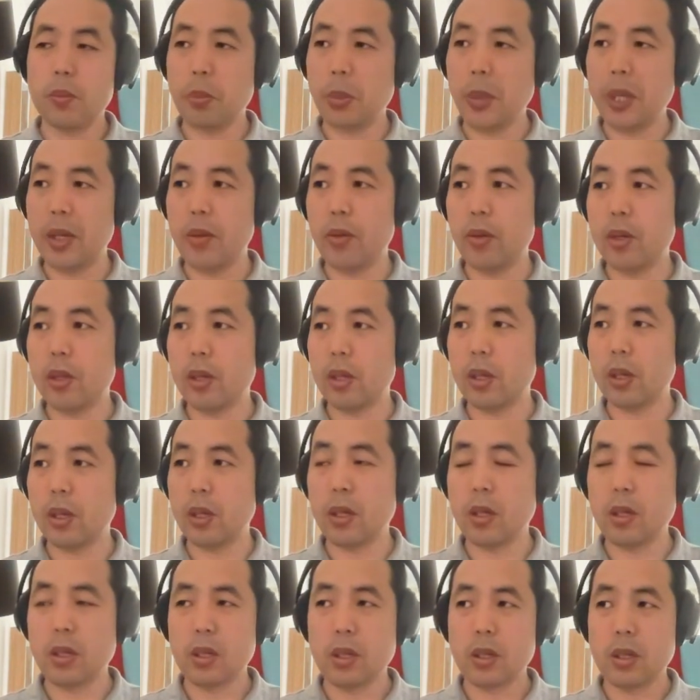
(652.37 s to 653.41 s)
北约
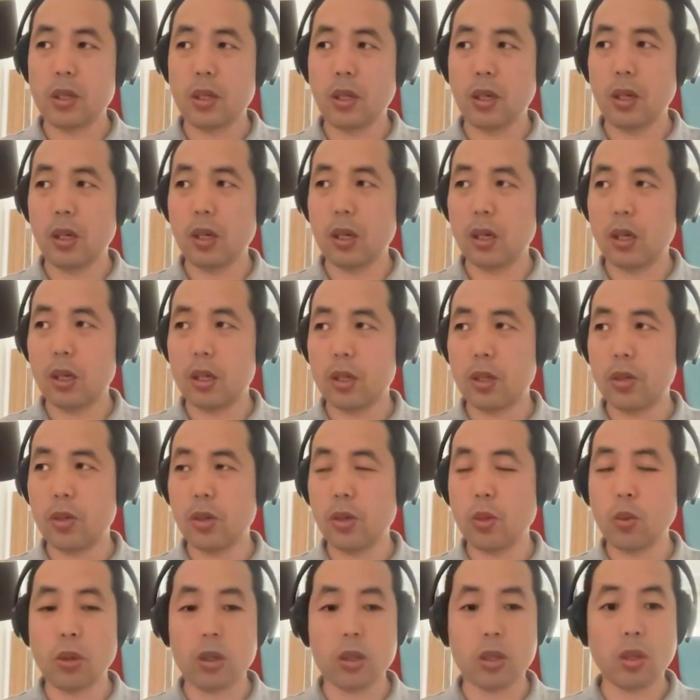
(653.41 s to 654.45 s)
的呃成
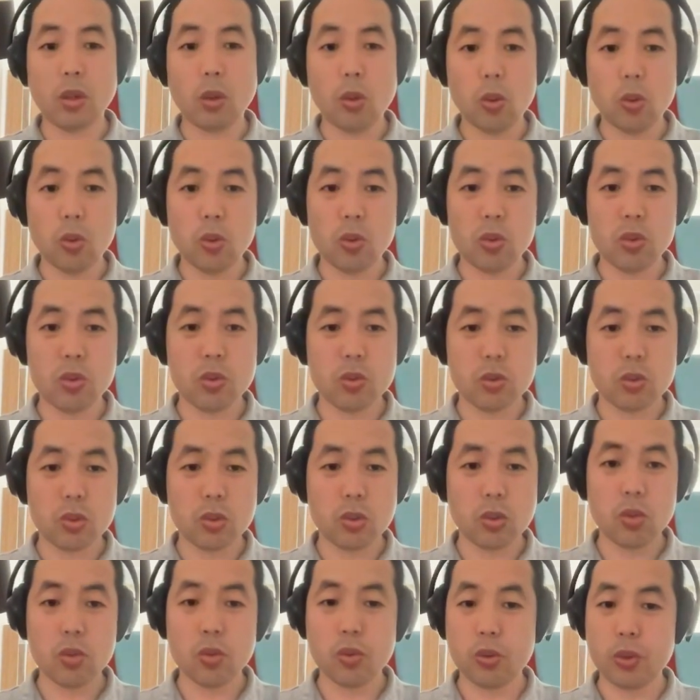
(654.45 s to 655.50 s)
员国都
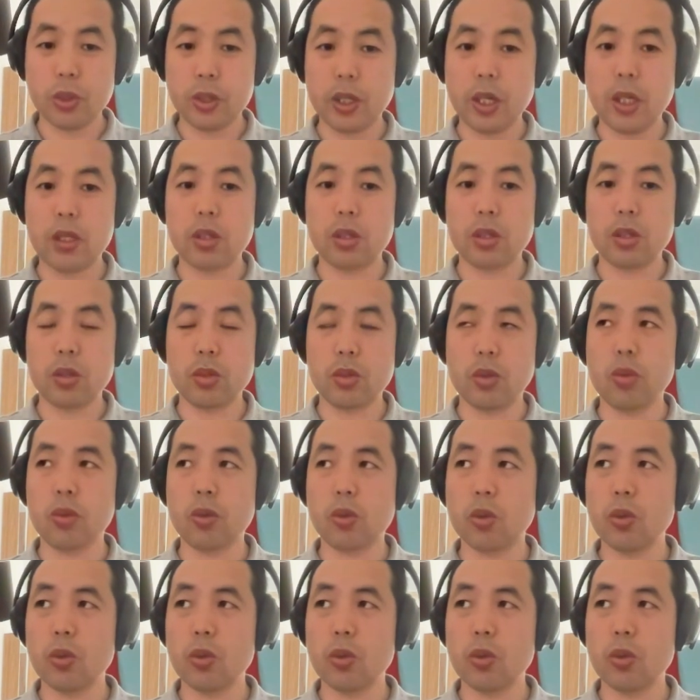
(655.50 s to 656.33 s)
都处于战争之中，